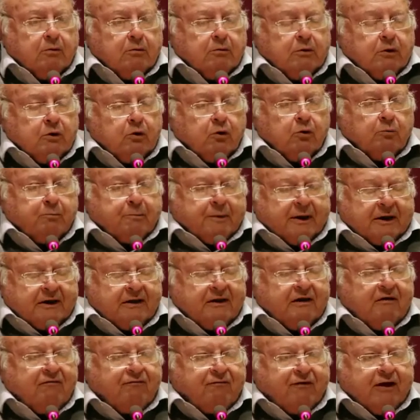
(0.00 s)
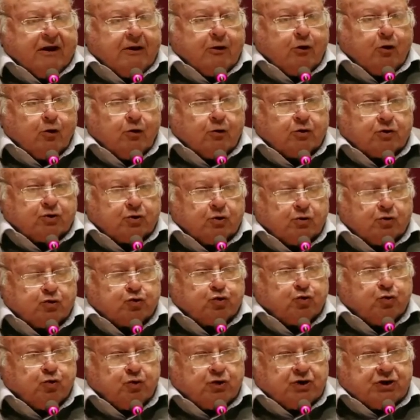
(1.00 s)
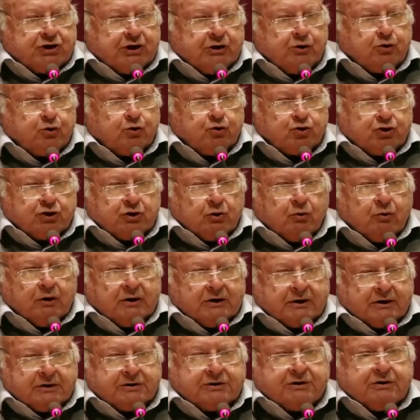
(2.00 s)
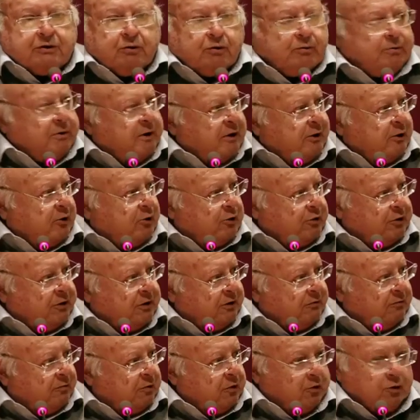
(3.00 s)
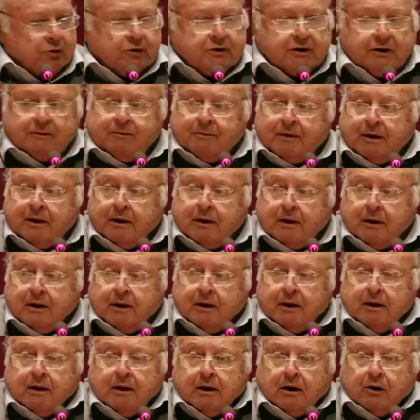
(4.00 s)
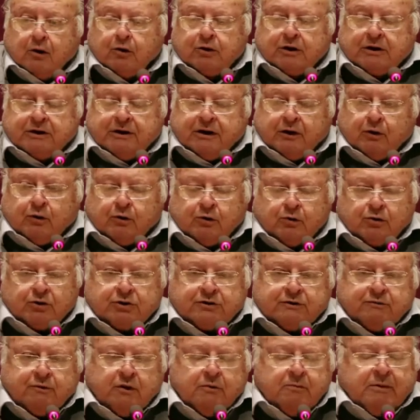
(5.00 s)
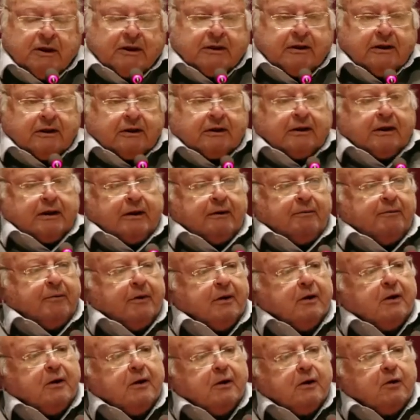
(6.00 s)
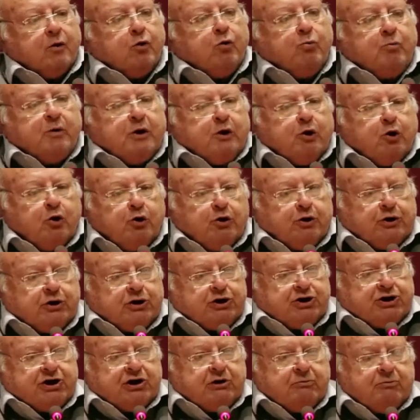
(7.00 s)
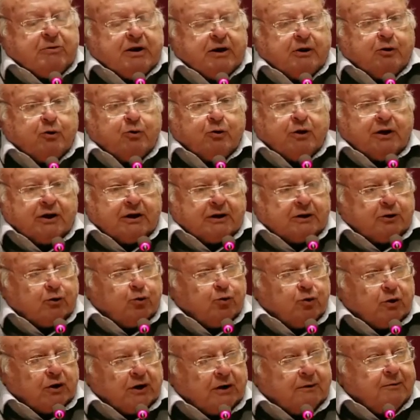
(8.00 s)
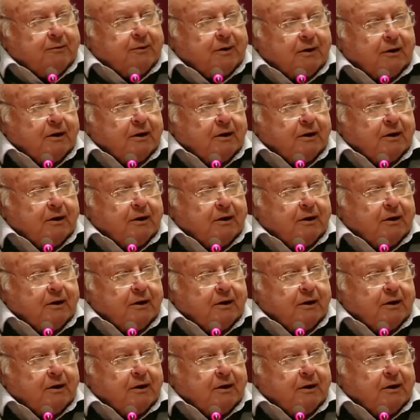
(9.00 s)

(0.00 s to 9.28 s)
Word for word: Io per difetto sono sui 155 milioni di volte. Ora dicono che se voi mettete un milione di scimmie in una radura